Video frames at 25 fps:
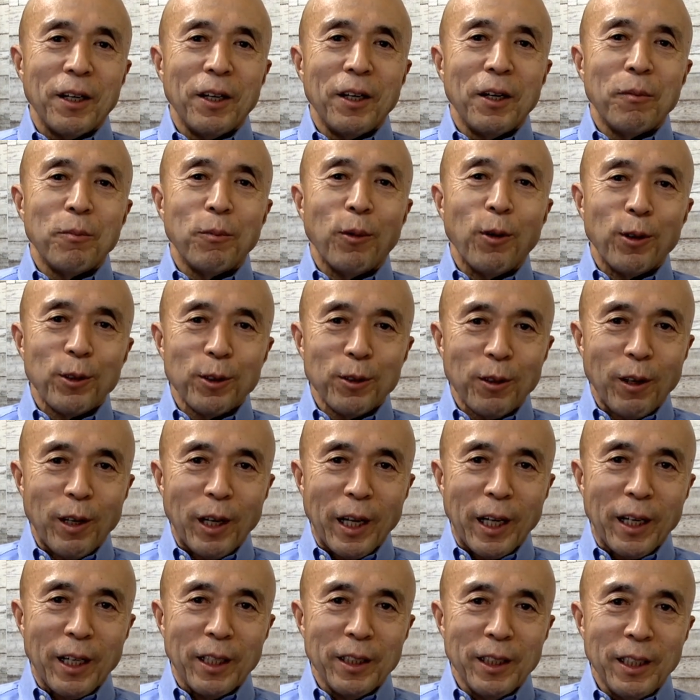モールの
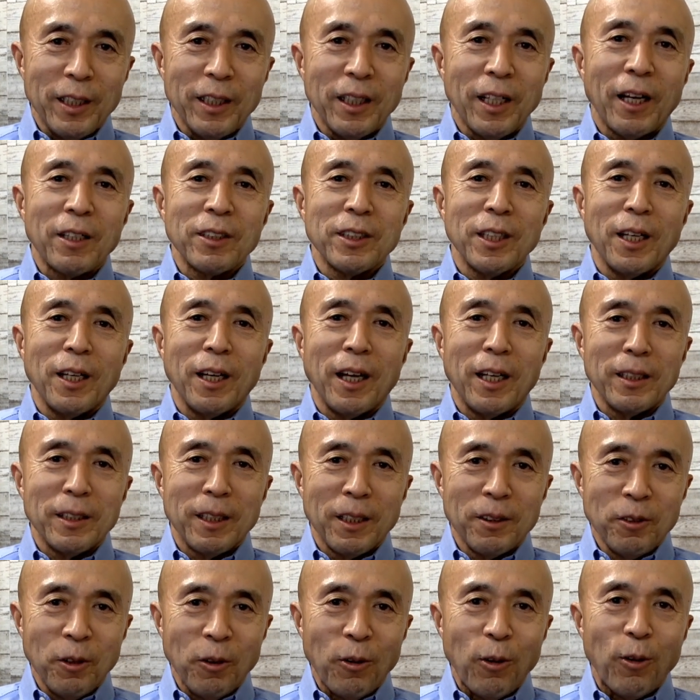中にたくさん入ってい
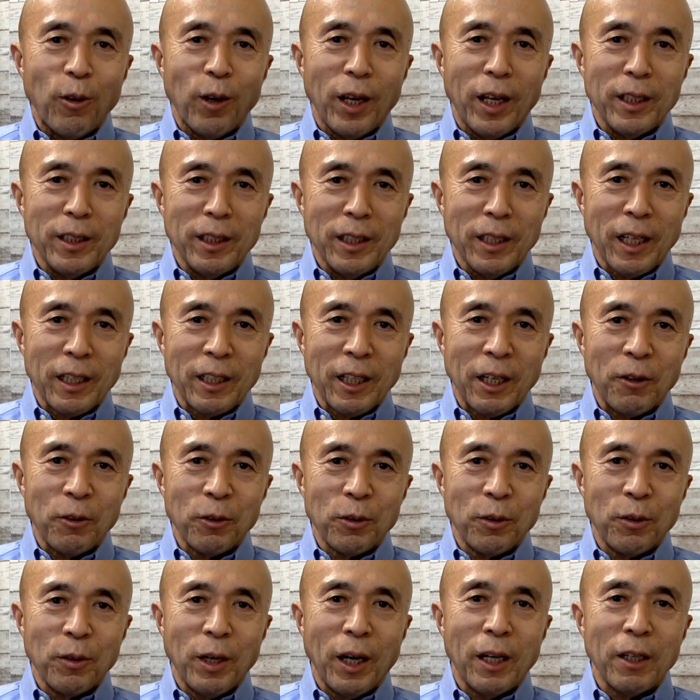るのをご覧になったこ
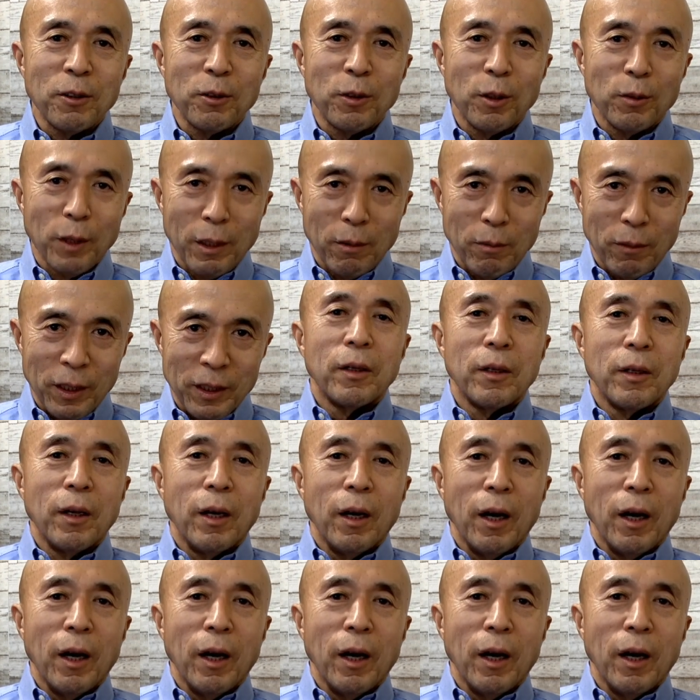とがあると思います。